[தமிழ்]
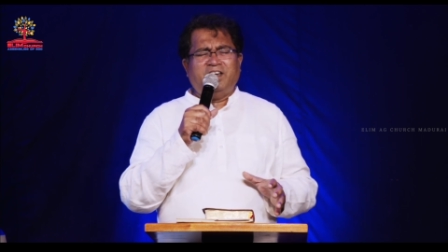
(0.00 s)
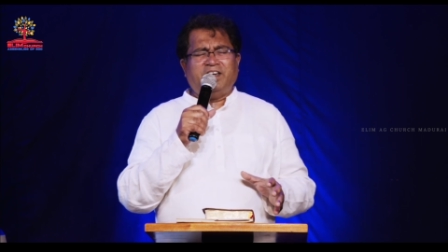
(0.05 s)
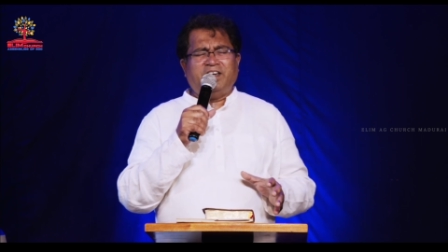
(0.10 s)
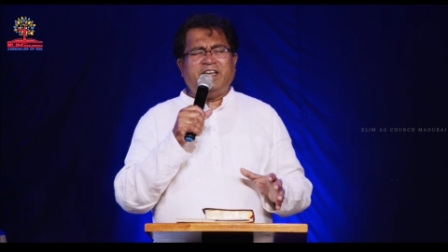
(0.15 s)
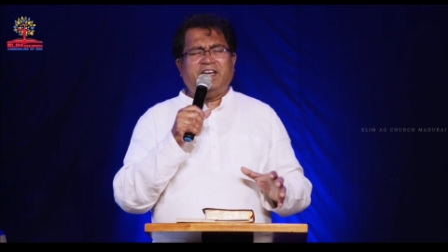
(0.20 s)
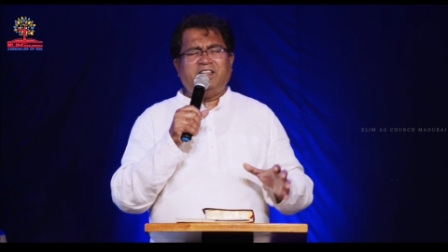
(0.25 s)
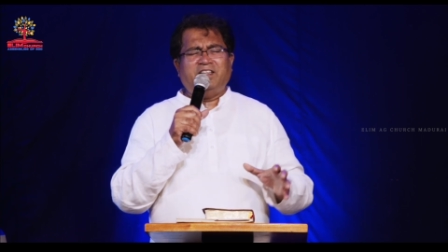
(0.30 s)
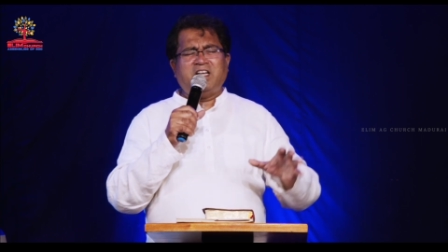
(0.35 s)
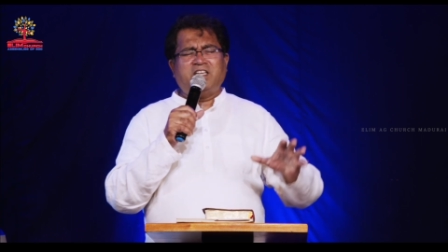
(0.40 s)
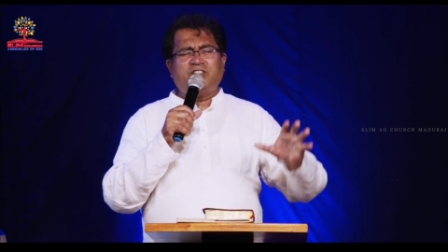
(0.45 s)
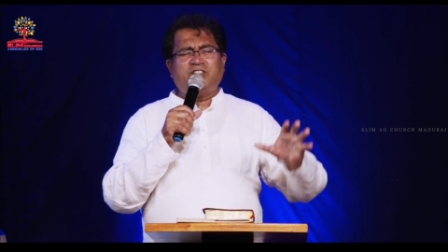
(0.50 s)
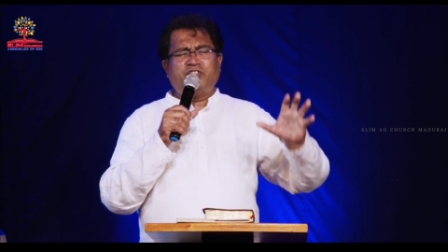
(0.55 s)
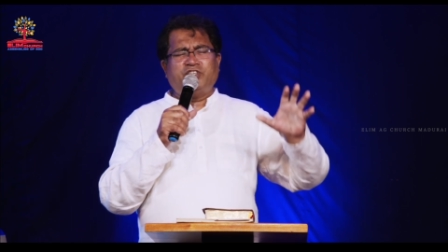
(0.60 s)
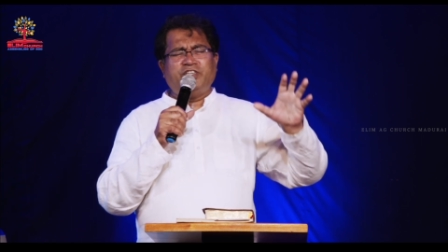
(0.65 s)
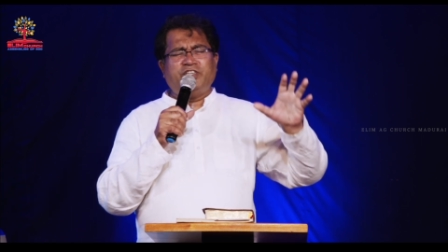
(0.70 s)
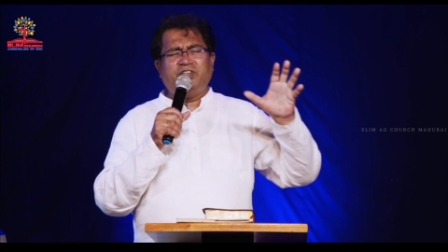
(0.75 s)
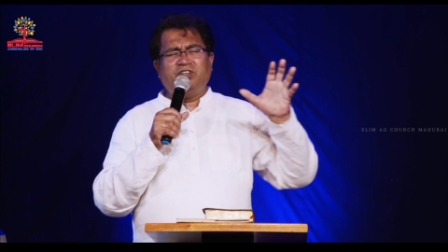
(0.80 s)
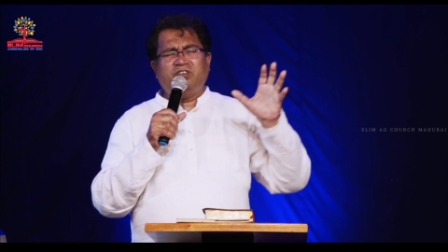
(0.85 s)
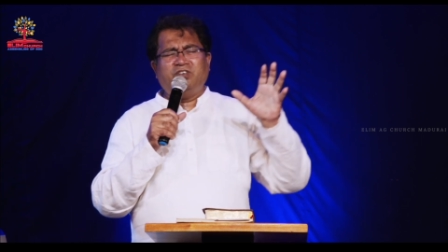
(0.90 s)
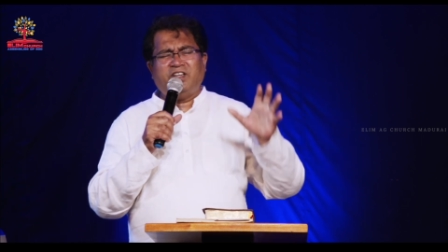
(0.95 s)
நீங்கள் தான்
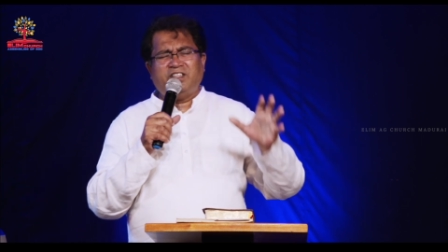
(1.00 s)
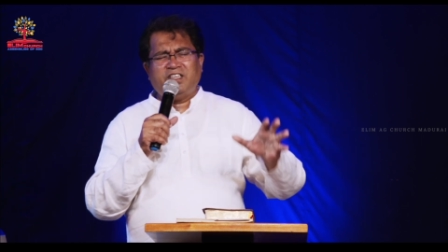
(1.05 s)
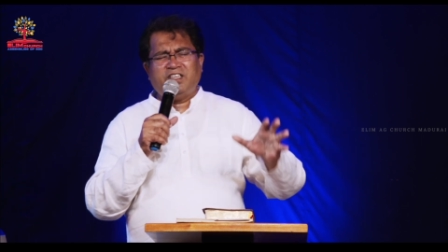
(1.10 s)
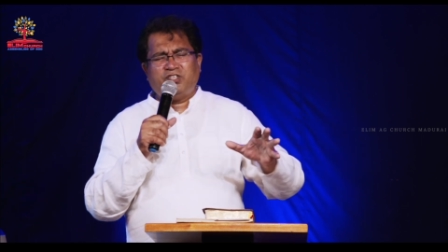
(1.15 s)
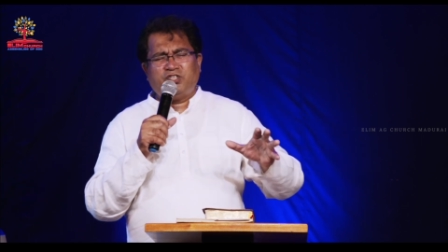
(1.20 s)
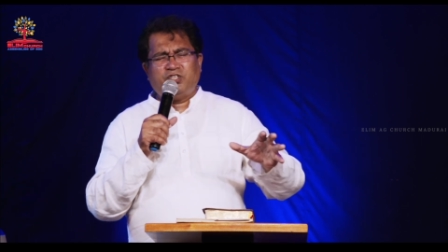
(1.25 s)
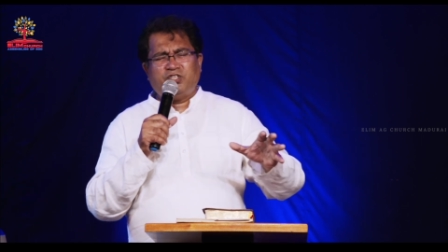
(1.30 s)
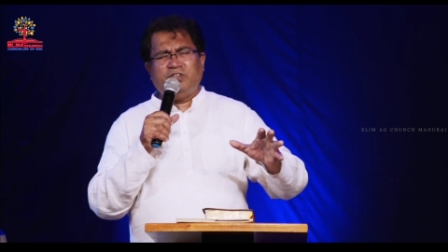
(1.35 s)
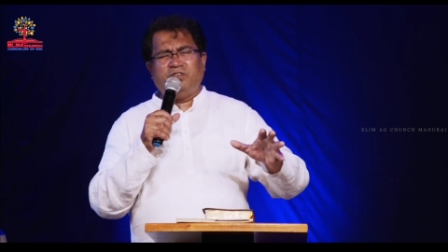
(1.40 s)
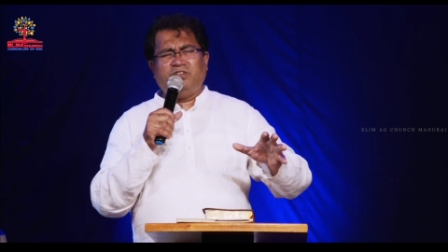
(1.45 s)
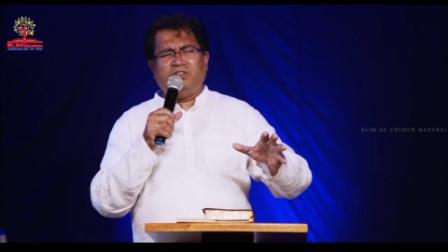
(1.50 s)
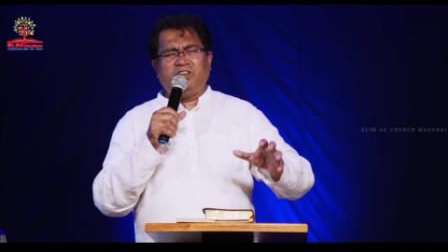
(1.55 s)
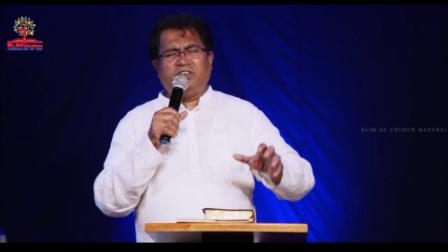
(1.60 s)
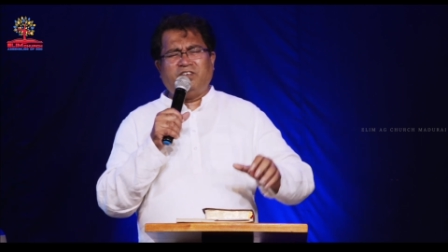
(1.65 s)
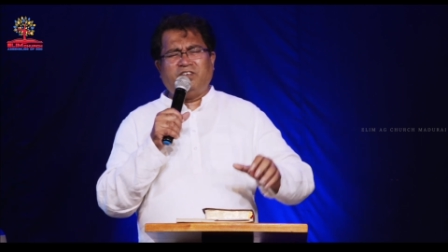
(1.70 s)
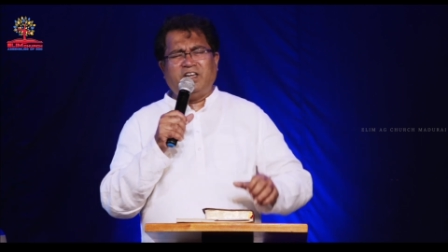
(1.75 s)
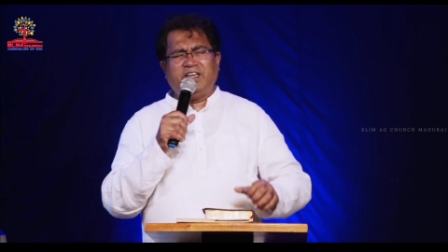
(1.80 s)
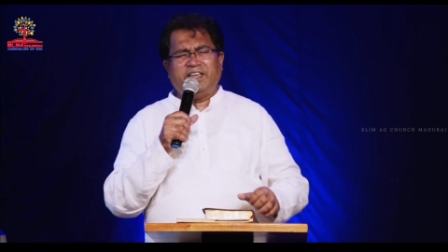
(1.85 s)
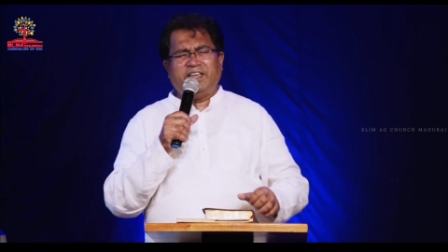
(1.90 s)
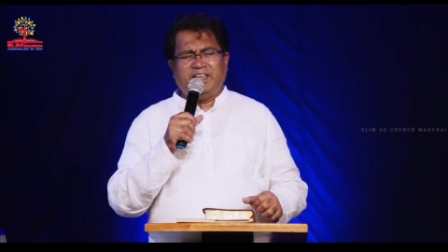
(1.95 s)
சியோன் அந்த
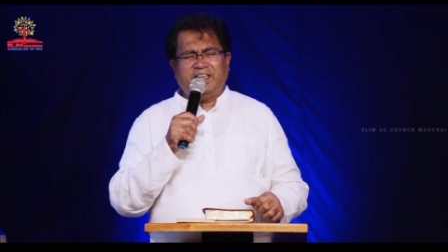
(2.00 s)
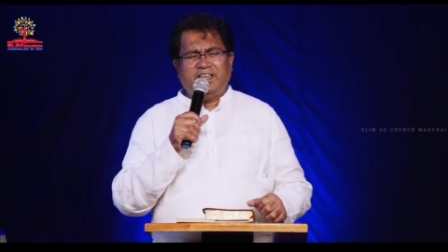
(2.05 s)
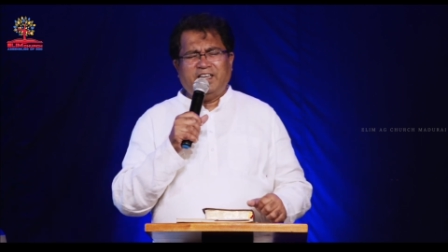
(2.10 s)
சியோனுக்குள்ளே